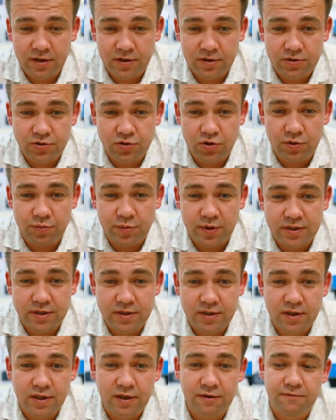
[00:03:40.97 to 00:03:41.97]

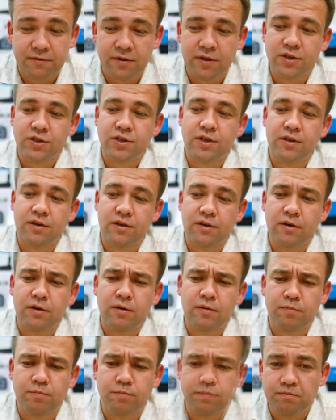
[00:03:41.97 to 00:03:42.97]
Стоимость этой флешки
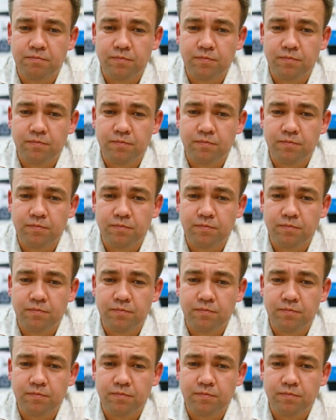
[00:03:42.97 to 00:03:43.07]
э,